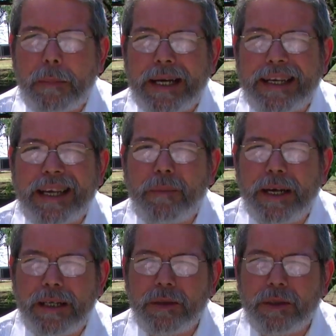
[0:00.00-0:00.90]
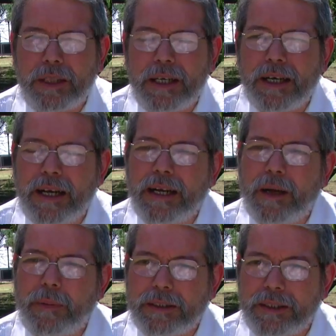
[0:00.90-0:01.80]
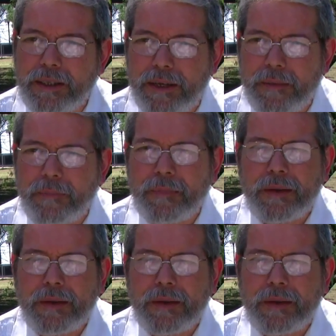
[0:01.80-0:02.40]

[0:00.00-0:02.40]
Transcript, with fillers: para que el maestro tenga la capacidad